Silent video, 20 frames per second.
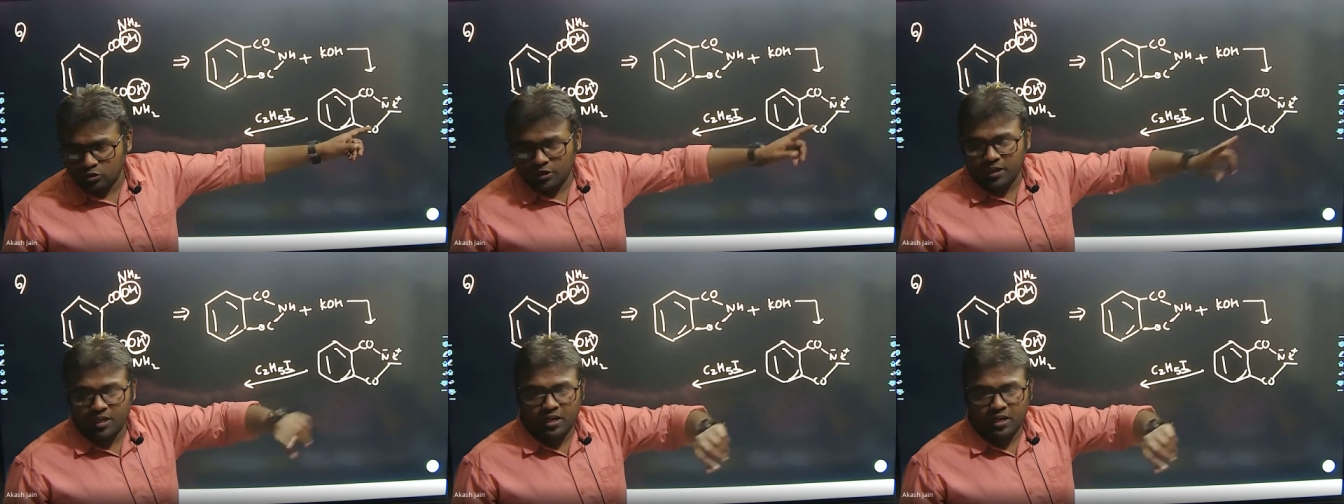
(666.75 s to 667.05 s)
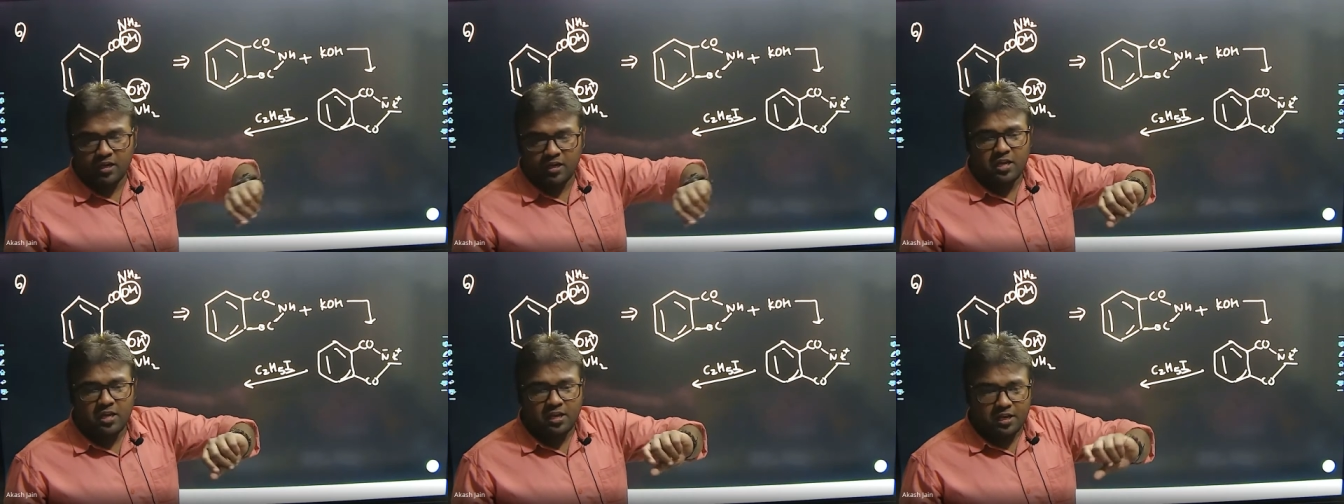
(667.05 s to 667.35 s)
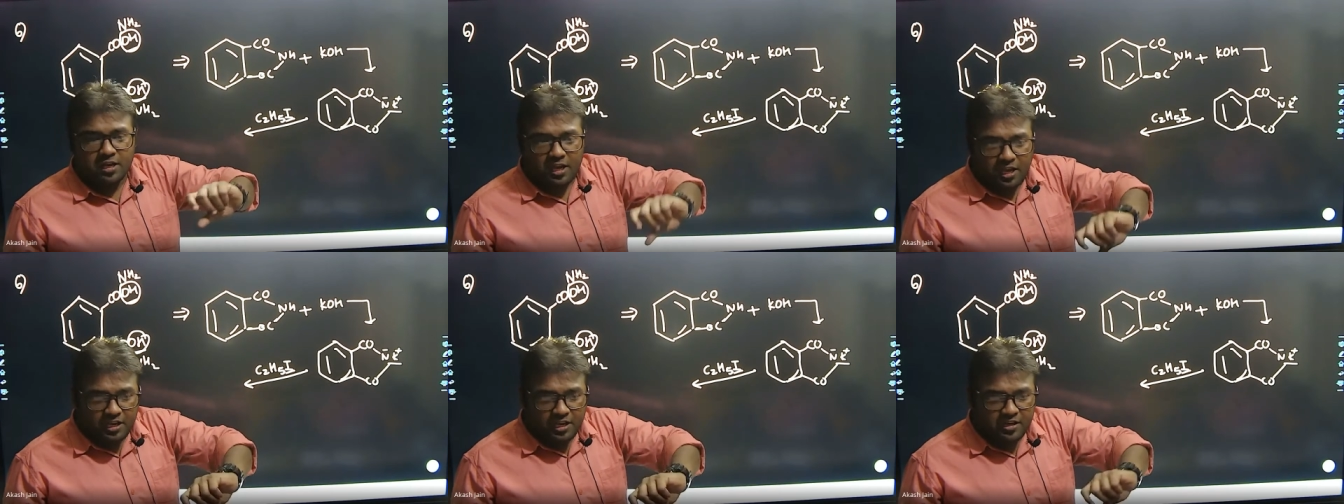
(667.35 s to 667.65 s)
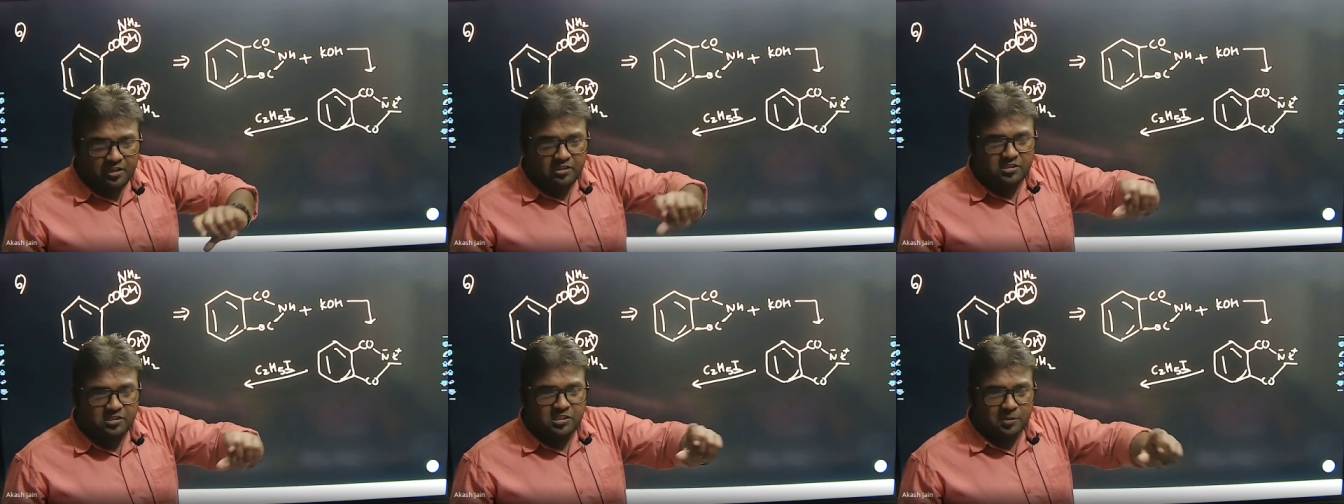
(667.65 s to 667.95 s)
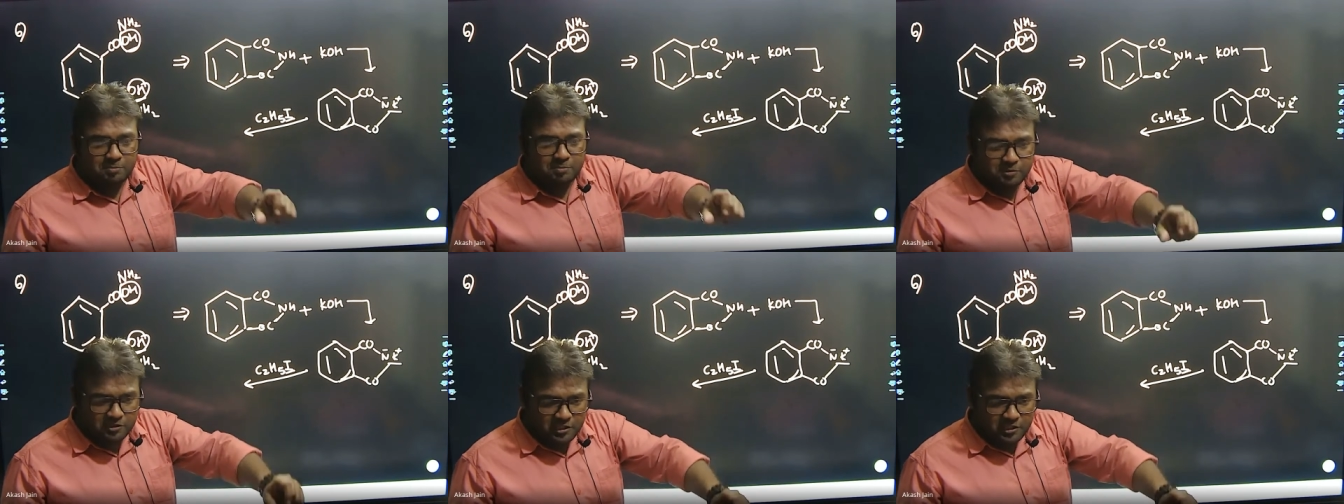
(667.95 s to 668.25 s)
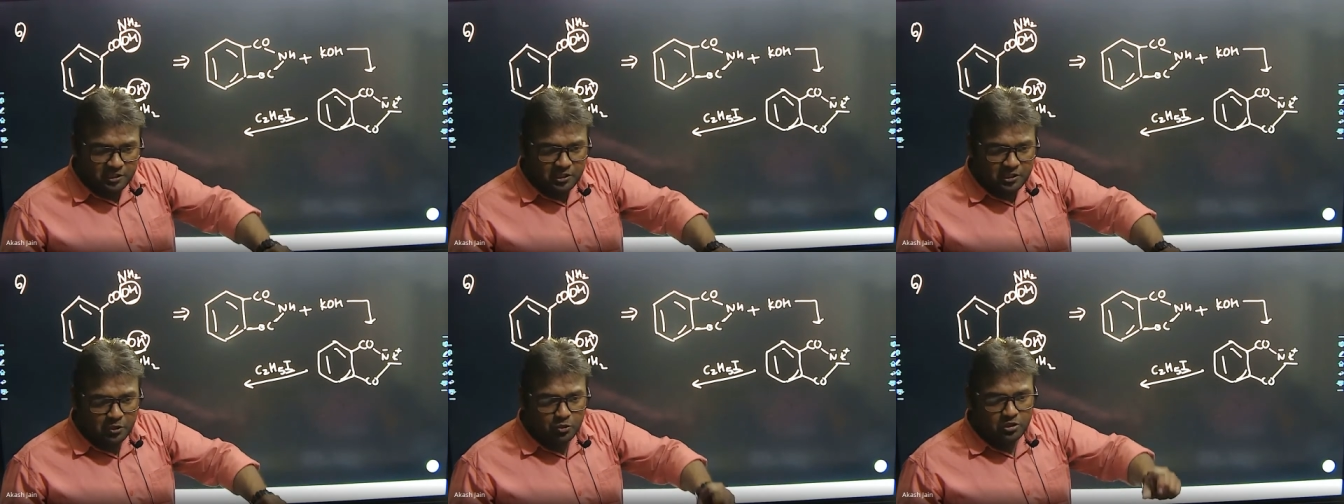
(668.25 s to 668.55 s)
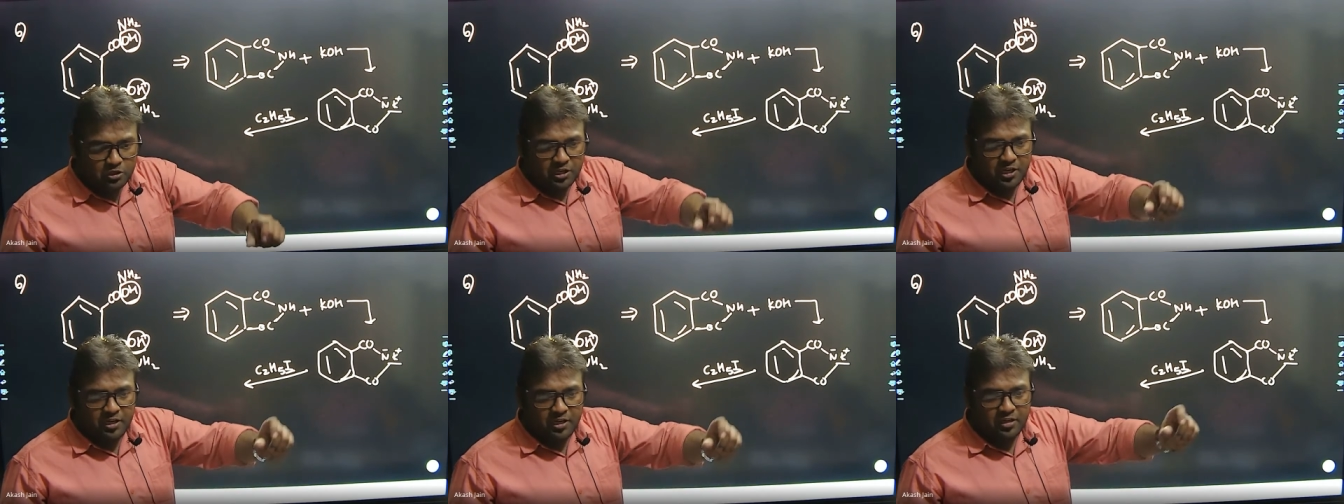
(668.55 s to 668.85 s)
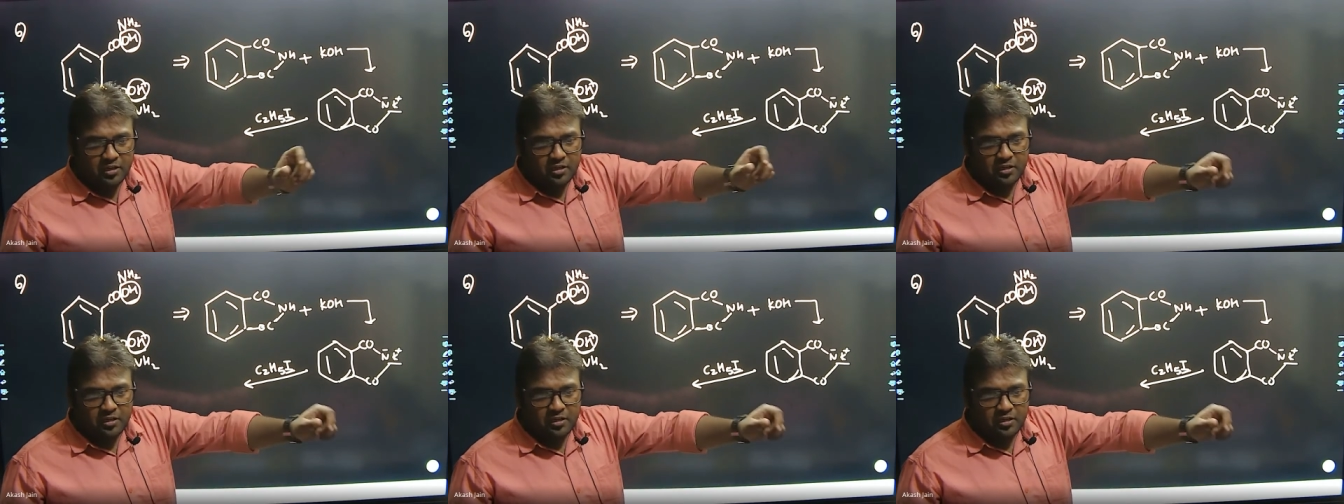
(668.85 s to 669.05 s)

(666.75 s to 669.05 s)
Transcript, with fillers: है ना एन सब्सटीट्यूटेड